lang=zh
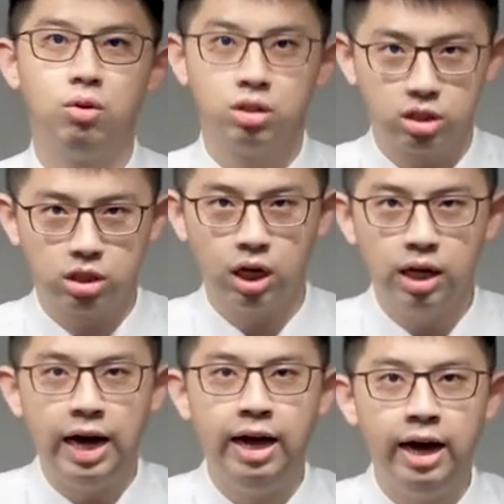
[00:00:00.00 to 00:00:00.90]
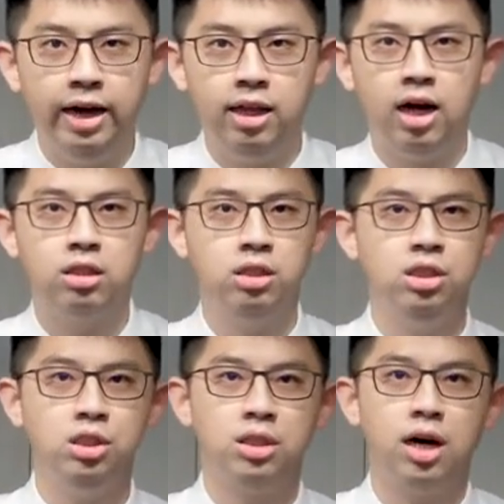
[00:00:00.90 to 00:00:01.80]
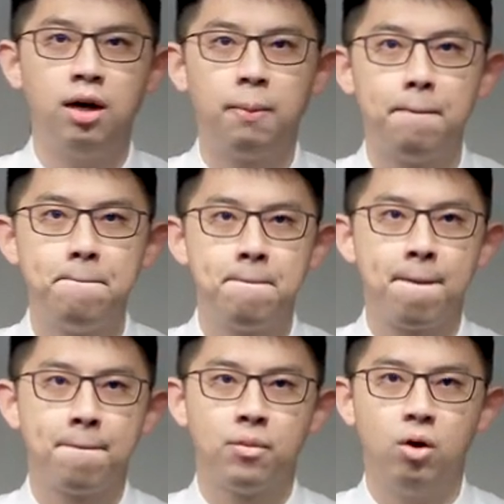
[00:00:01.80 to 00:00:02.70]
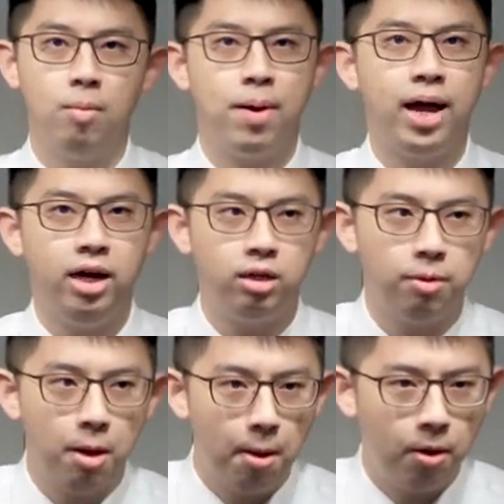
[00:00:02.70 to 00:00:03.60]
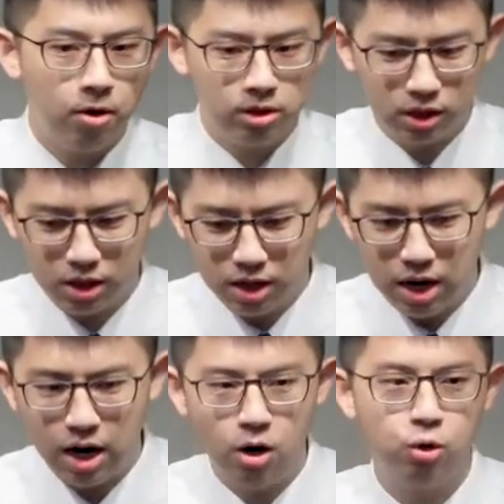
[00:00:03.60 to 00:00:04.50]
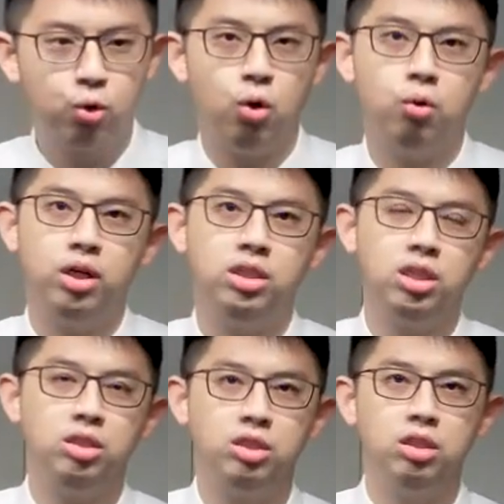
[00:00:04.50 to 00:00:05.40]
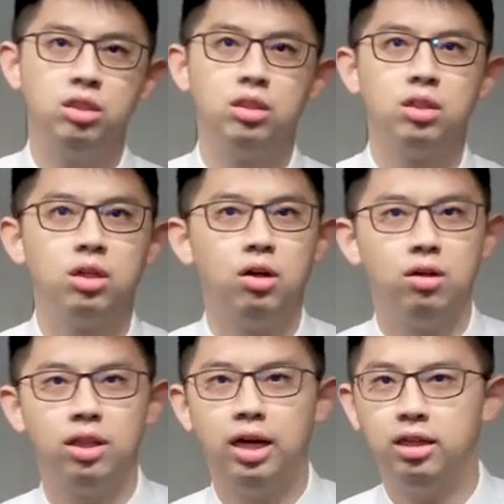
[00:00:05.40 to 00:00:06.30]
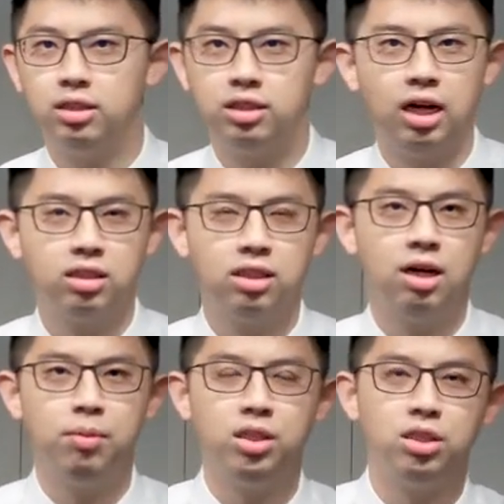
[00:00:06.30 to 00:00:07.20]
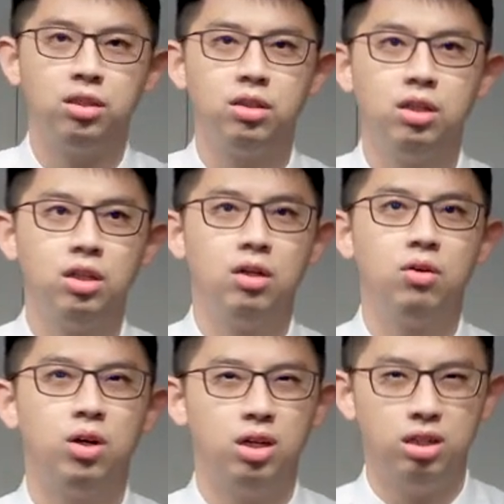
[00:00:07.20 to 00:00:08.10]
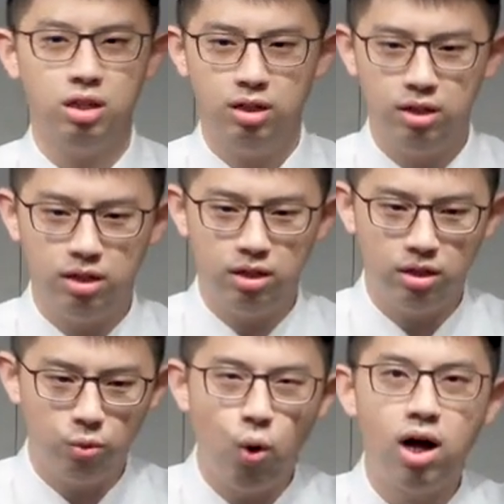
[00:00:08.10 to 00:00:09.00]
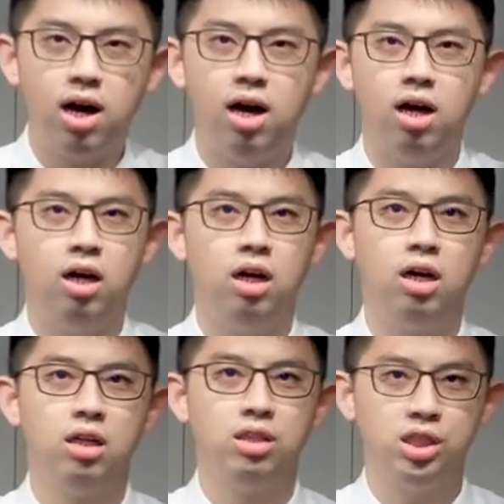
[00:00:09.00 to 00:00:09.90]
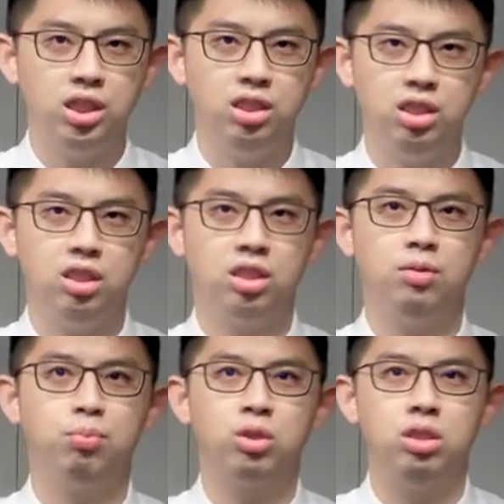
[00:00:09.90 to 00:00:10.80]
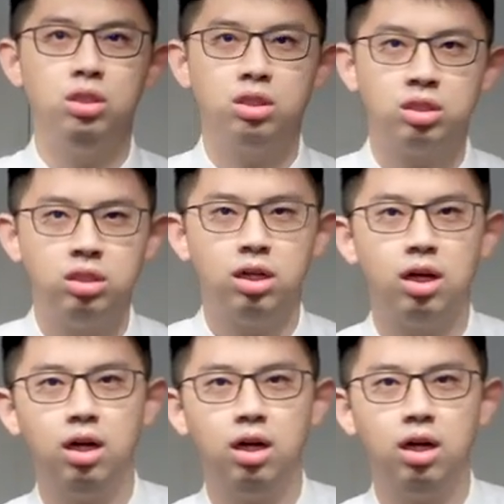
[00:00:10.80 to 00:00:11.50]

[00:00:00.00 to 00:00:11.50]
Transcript: 神还爱他，提醒他，哦，派了哦这个好多位先知哦来挡在他面前，哇，王啊，献祭的事不是你的事啊。